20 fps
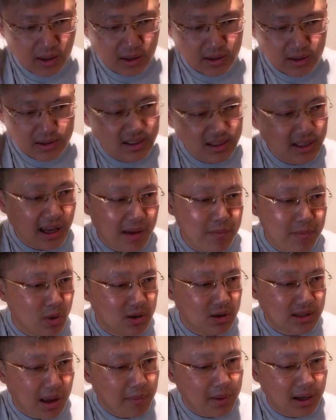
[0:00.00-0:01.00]
今天，比如
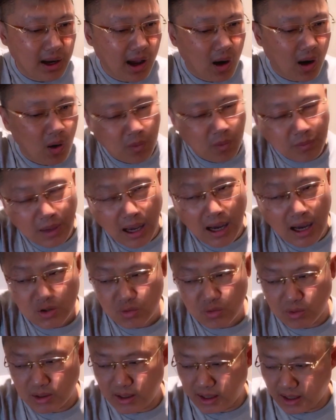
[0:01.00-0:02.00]
咱们聊啊，
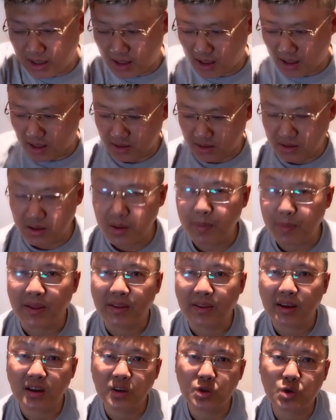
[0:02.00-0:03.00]
说这个日本
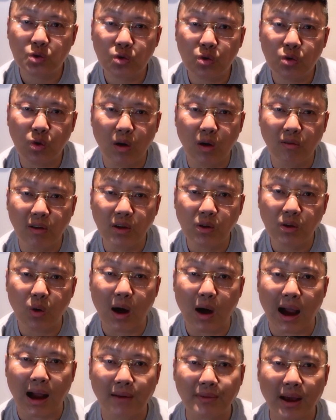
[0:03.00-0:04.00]
跟中国文
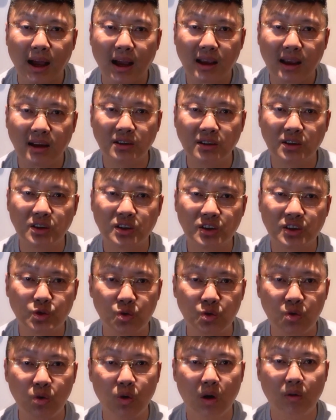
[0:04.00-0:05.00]
化啊，跟
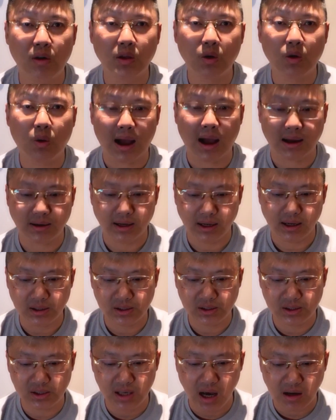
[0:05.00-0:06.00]
中国文化这个
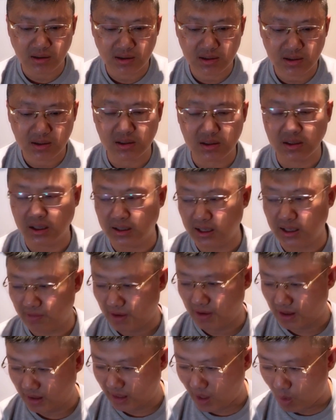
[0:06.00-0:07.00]
相似的地方，
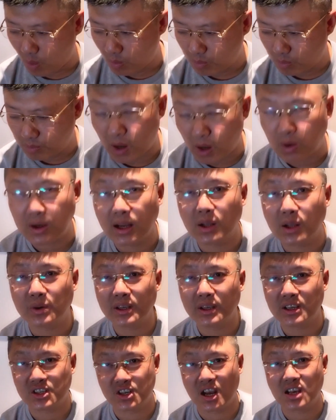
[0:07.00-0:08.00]
聊聊这些东
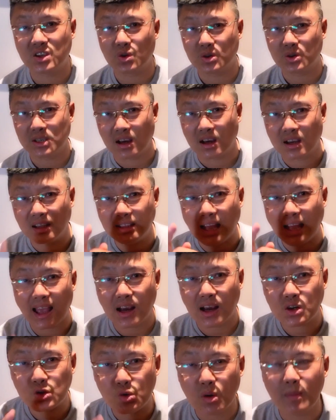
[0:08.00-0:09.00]
西，实际上就是想跟大家
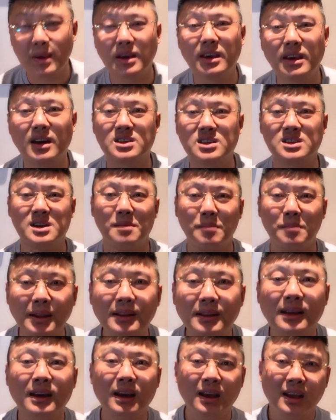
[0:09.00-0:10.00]
说明一个什么
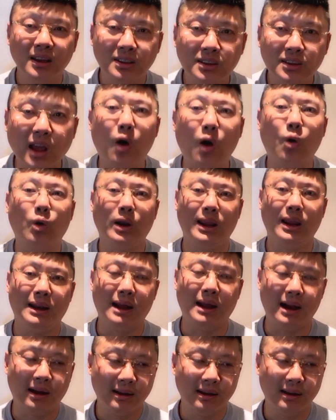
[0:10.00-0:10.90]
道理呢？